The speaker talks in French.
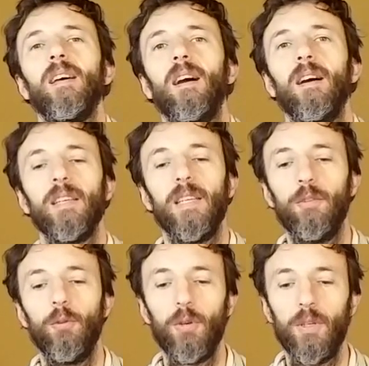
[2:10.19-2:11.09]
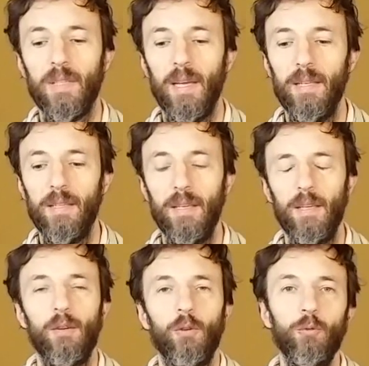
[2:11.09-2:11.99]
Hein, et donc ça a
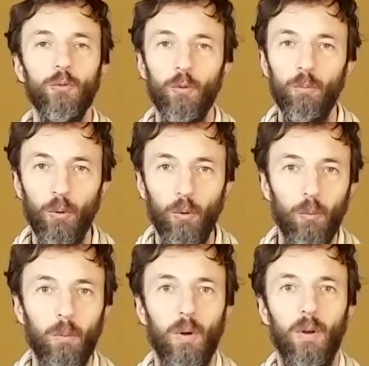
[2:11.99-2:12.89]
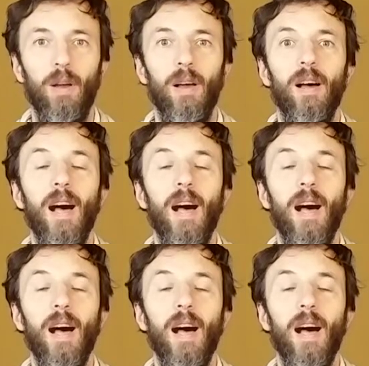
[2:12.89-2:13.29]
été une bombe euh,